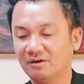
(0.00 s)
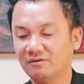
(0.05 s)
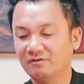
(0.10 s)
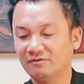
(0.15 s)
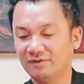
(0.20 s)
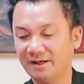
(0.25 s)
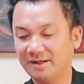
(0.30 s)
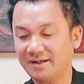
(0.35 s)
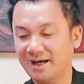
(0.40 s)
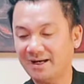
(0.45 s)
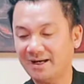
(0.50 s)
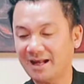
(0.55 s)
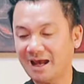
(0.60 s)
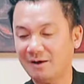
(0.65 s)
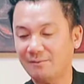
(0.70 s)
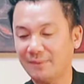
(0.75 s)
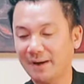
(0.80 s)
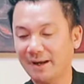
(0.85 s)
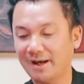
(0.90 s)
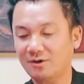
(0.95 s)
Việc ngày
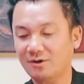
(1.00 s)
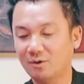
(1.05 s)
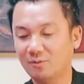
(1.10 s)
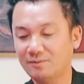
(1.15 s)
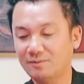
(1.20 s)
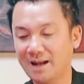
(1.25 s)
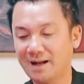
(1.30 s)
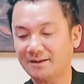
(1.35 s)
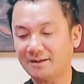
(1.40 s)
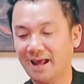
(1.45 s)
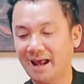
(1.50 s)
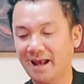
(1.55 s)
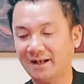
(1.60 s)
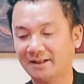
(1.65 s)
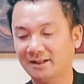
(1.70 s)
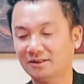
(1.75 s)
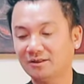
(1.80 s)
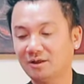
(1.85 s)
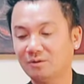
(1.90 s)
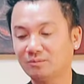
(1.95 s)
nào mẹ cũng đăng đàn
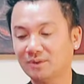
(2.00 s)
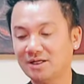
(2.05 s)
những thông